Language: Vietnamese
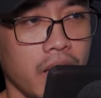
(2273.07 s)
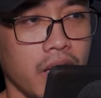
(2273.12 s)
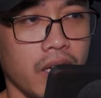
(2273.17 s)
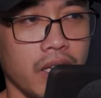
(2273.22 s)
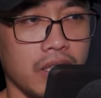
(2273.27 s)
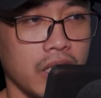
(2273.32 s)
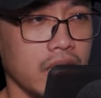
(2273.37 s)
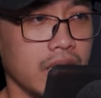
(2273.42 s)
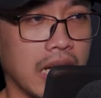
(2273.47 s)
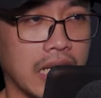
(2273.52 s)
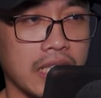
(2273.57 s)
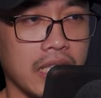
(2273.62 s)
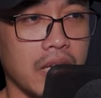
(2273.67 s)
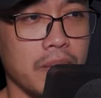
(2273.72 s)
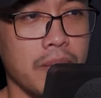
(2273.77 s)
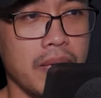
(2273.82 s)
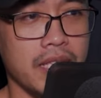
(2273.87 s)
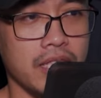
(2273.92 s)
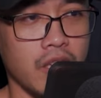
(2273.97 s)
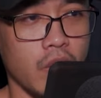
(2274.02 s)
Ngay khi
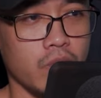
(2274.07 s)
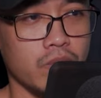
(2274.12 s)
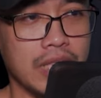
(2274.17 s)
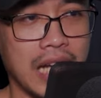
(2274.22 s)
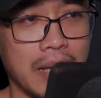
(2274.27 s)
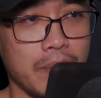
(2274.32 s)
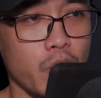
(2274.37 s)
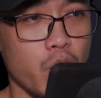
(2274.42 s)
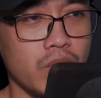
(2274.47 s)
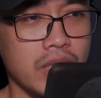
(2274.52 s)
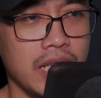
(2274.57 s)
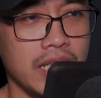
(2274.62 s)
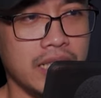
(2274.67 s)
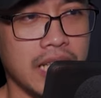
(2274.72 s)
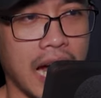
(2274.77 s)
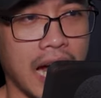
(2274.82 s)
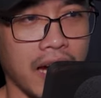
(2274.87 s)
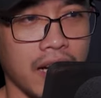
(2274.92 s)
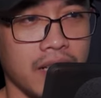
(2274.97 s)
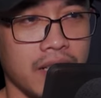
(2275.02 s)
thần sắc Vương Lâm hiện
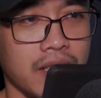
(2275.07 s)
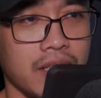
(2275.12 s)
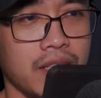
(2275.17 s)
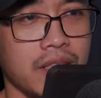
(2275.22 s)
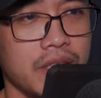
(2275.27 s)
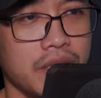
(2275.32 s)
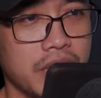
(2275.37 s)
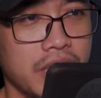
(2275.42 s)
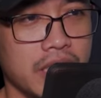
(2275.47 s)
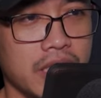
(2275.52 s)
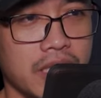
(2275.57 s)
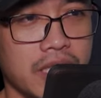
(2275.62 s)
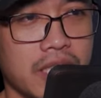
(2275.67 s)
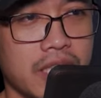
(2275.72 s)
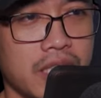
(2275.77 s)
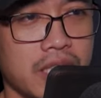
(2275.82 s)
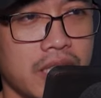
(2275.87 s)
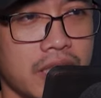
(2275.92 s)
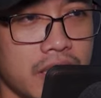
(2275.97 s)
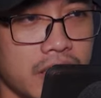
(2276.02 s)
lên sự hoảng hốt, tâm
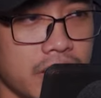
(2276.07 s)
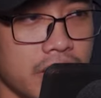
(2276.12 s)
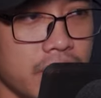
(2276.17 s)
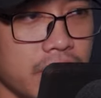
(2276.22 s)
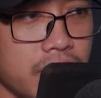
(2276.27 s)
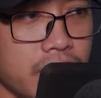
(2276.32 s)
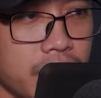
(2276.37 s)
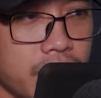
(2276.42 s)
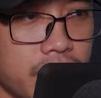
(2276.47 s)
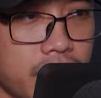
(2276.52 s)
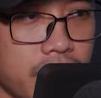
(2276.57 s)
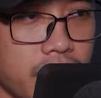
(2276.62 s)
thần chấn động,